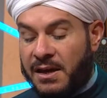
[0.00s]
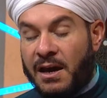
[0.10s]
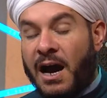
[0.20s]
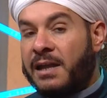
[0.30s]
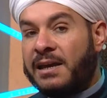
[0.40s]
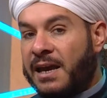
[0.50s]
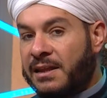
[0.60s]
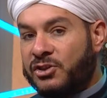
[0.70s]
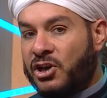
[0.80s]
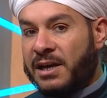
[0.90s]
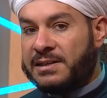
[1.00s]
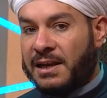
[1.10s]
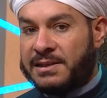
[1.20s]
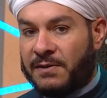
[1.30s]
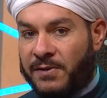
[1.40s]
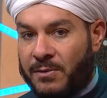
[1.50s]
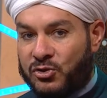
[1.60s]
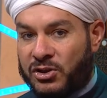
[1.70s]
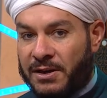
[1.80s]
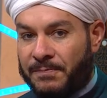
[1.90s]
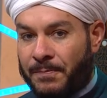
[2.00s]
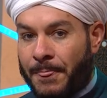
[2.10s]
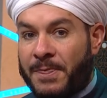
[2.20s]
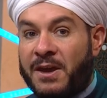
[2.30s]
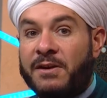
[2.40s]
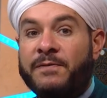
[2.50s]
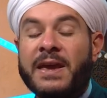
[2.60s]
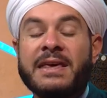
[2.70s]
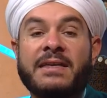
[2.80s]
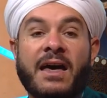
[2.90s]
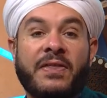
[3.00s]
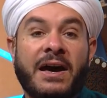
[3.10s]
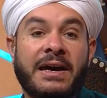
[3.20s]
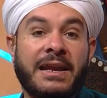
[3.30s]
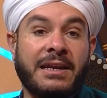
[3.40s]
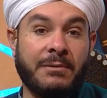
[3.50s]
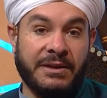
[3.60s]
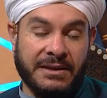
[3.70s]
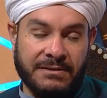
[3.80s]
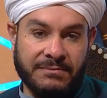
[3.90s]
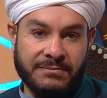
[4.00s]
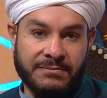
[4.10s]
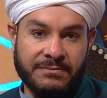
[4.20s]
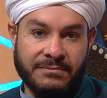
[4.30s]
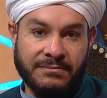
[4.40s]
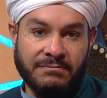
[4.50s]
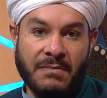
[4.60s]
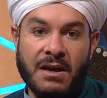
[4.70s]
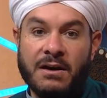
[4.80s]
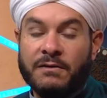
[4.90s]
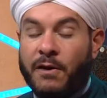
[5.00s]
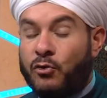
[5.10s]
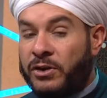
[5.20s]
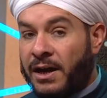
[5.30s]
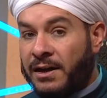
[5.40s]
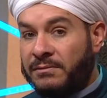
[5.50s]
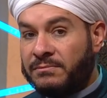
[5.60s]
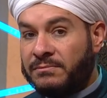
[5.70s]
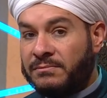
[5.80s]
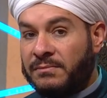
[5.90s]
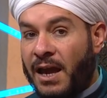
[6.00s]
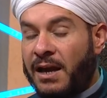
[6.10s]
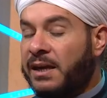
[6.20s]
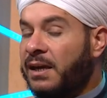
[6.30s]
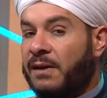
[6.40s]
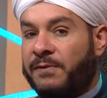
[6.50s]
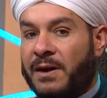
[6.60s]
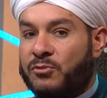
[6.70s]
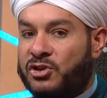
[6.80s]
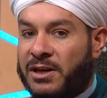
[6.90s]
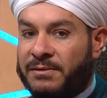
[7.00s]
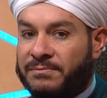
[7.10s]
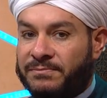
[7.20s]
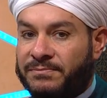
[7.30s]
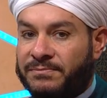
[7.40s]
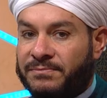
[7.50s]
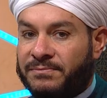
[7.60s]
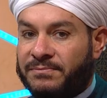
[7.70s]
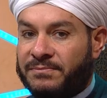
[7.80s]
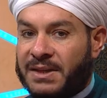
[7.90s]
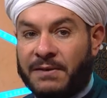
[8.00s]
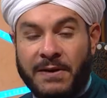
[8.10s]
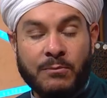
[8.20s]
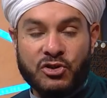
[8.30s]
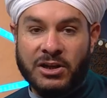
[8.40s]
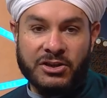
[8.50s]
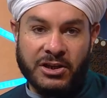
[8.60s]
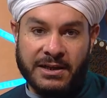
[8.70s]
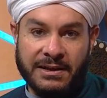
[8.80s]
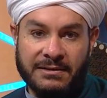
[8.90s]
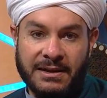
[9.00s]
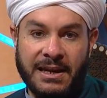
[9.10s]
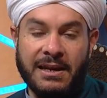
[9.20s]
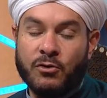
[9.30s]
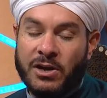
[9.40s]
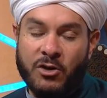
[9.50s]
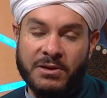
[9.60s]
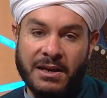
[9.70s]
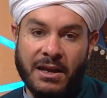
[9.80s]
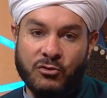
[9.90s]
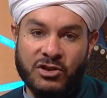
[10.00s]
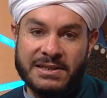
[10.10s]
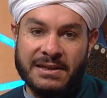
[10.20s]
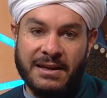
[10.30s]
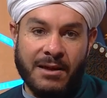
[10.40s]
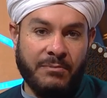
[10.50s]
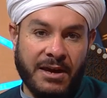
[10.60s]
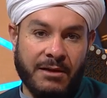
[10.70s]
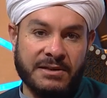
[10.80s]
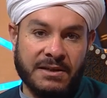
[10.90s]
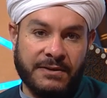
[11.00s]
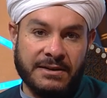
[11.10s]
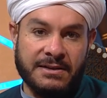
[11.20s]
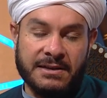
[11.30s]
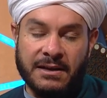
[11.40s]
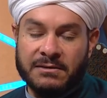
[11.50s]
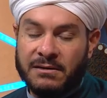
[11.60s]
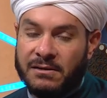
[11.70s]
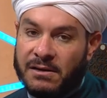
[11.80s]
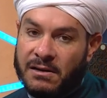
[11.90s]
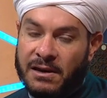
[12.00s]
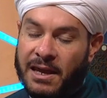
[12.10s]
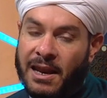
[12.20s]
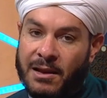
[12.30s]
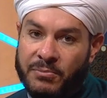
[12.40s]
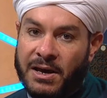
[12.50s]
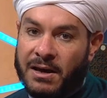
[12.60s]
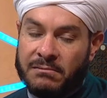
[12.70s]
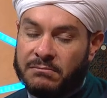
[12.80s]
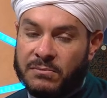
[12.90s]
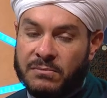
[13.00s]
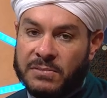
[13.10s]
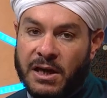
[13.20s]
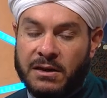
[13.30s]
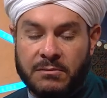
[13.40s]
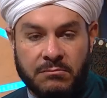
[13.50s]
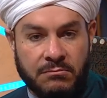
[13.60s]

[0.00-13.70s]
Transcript: هذه أيضا جائزة ليس فيها مشكلة فإذا ظهر النبي فهنا حقيقة فيها مشكلة فيها مشكلة شرعية لأنه لا يمكن أن يجسد الأنبياء بصفة إنسان لأن الأنبياء يعني